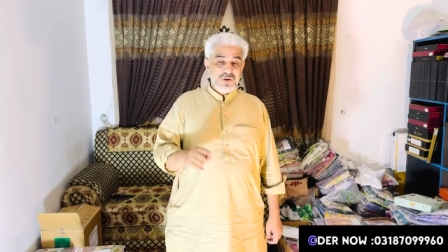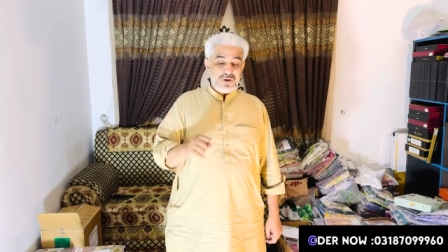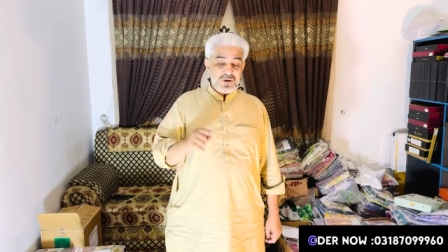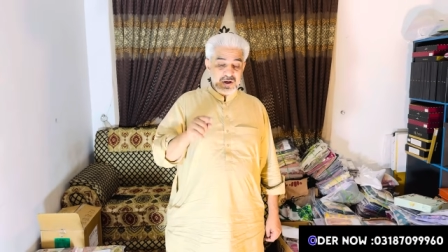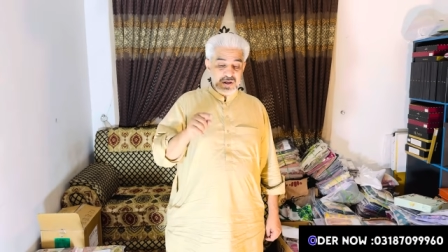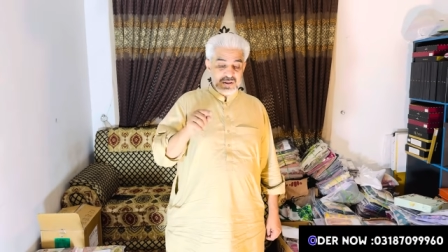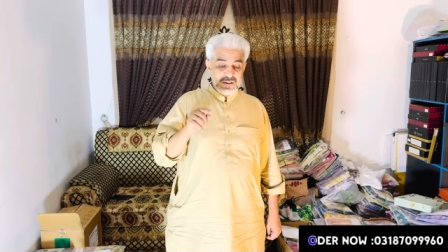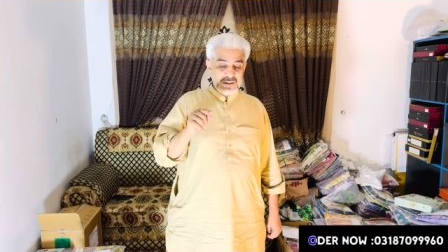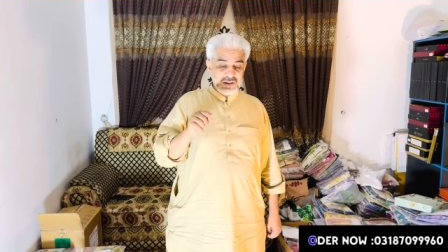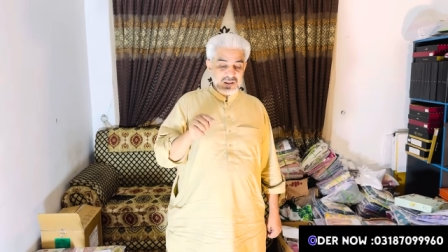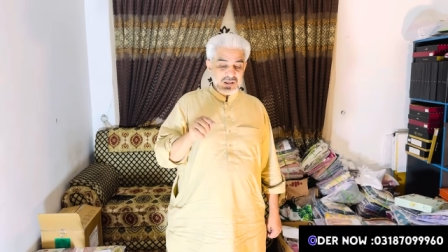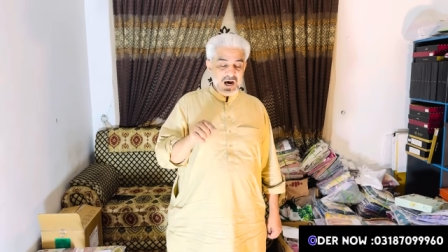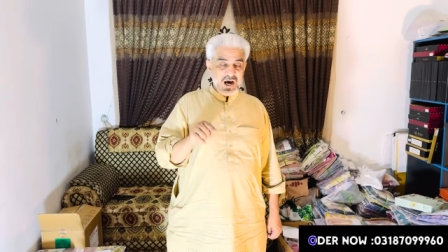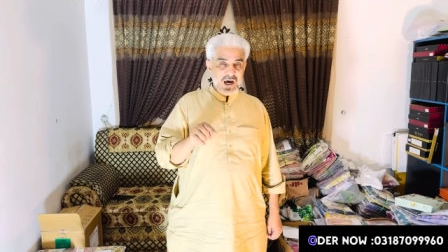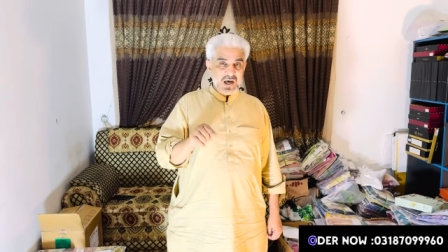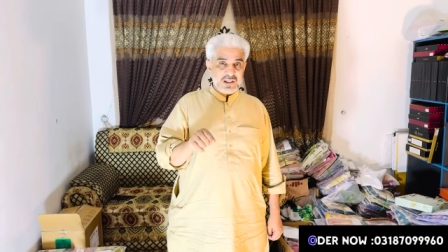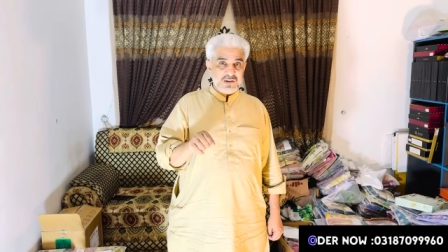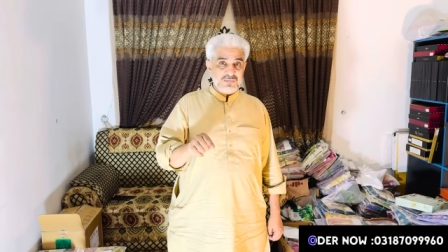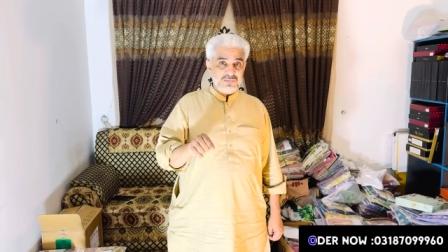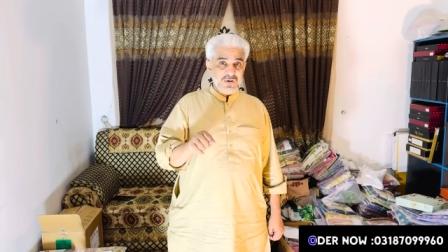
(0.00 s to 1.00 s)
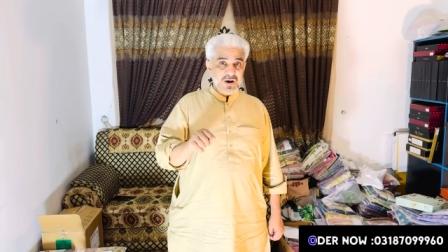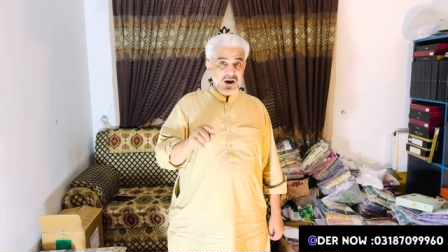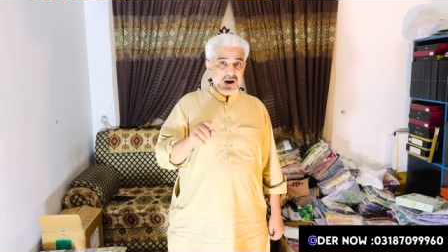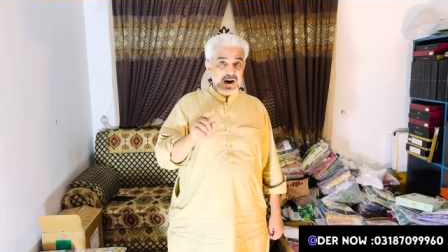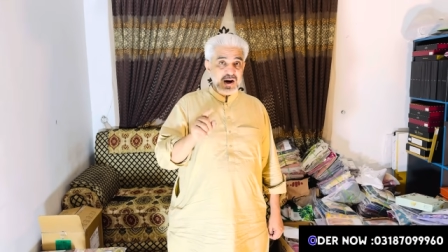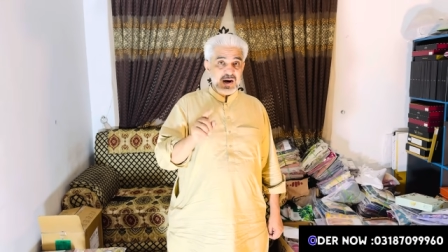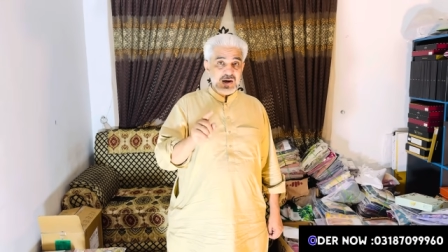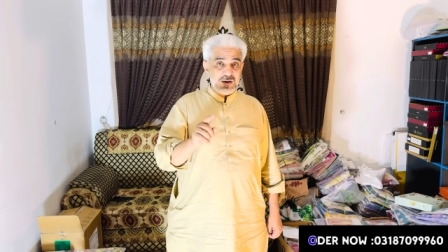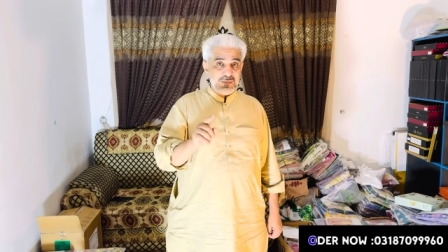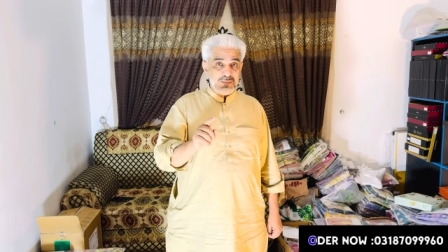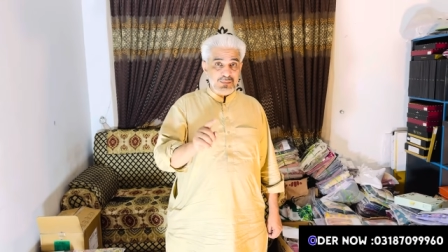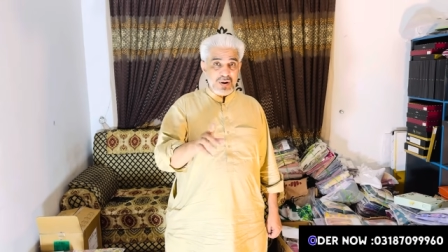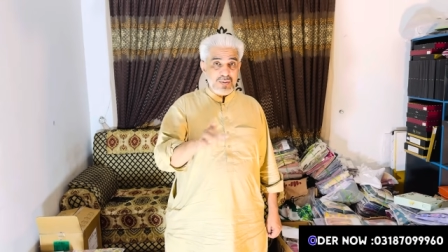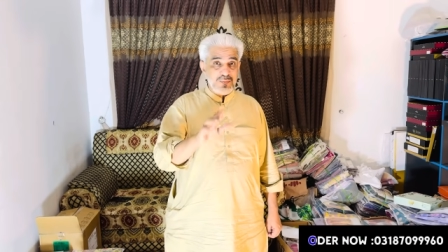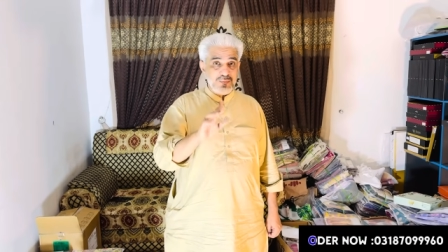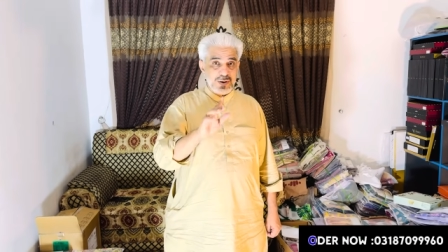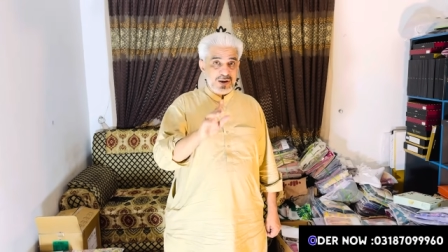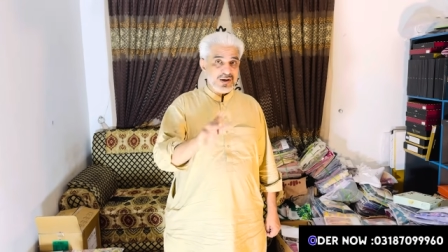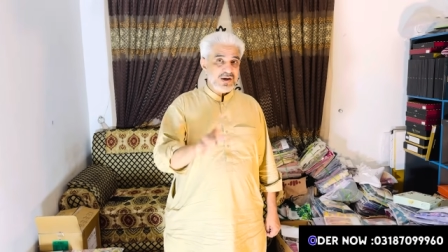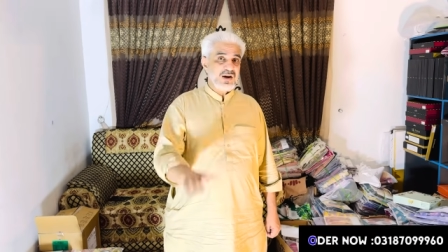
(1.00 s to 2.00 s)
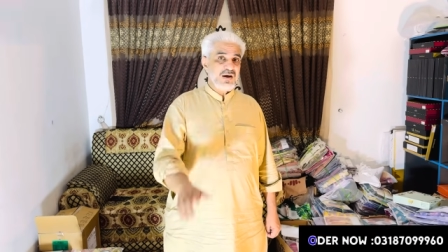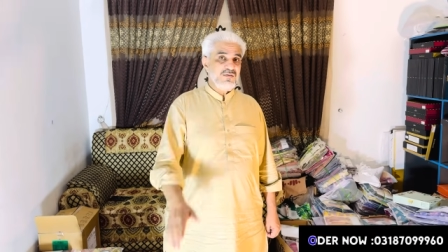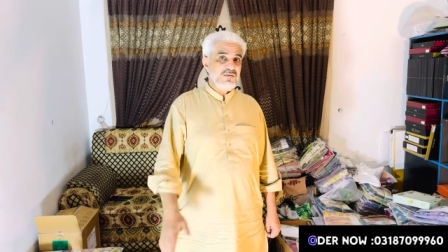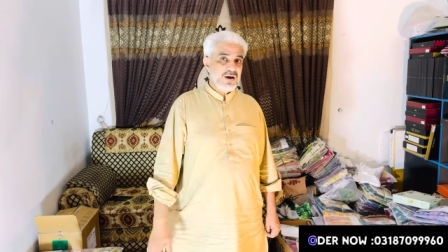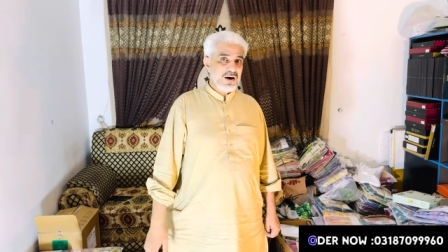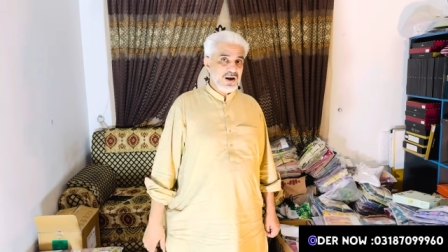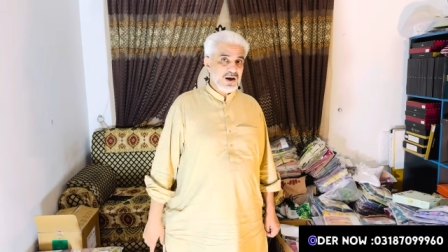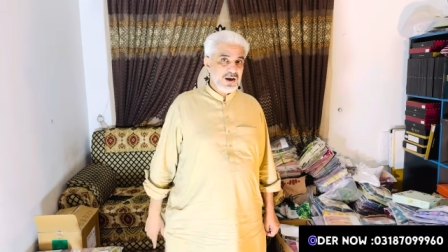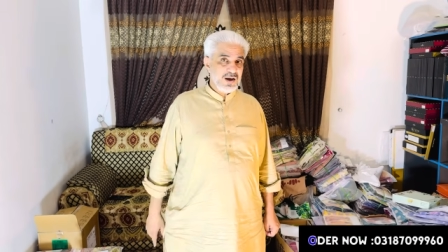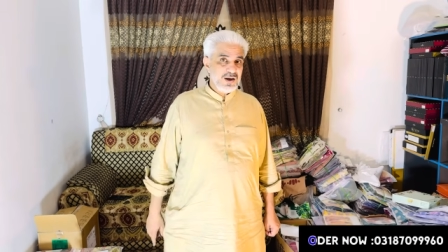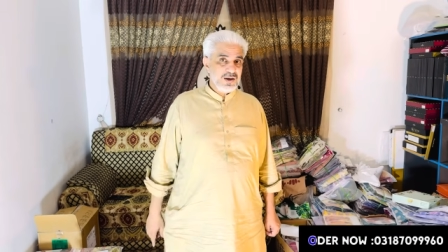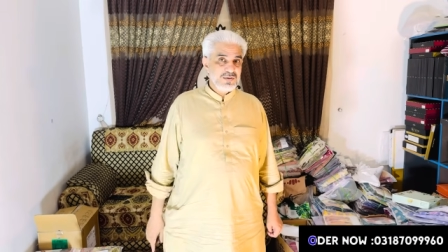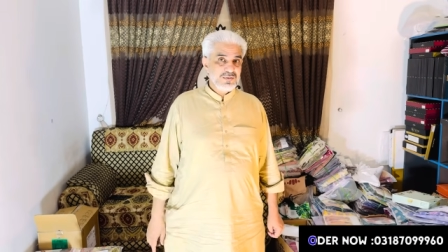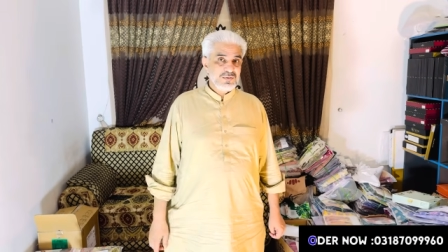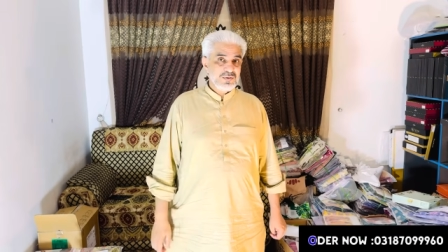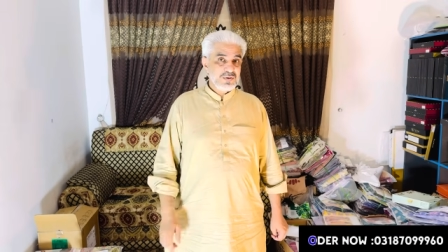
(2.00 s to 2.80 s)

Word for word: ये सातवां एटम बम फटने वाला है